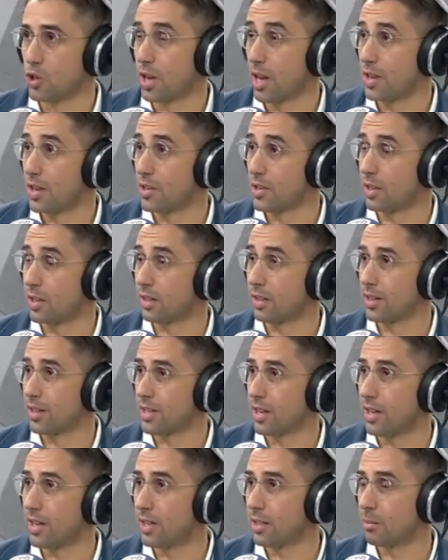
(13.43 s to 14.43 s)
كاست
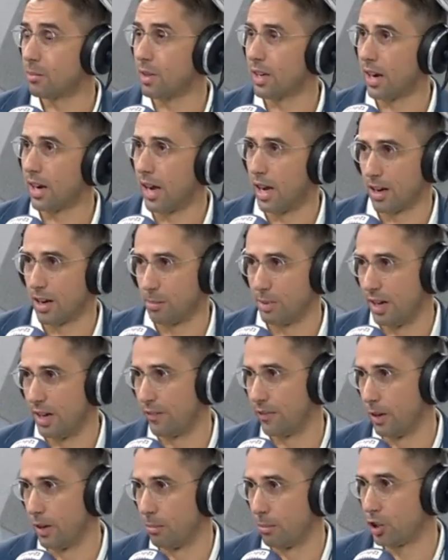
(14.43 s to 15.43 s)
اقتصاد من العربيه
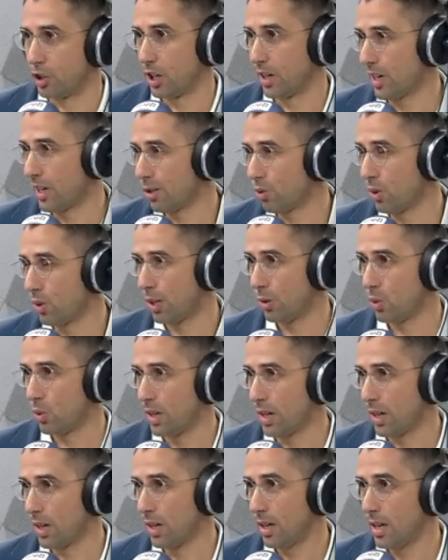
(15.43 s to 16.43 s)
فهم شركات
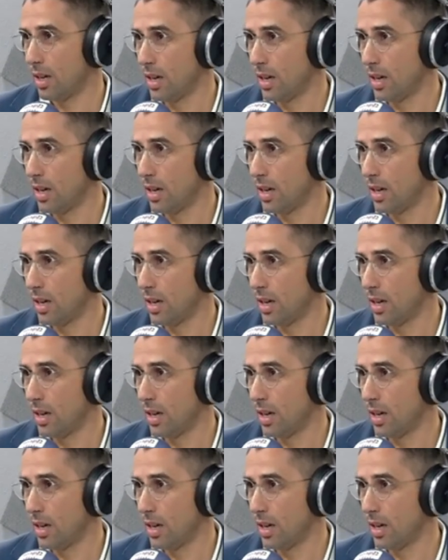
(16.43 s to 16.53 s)
الادويه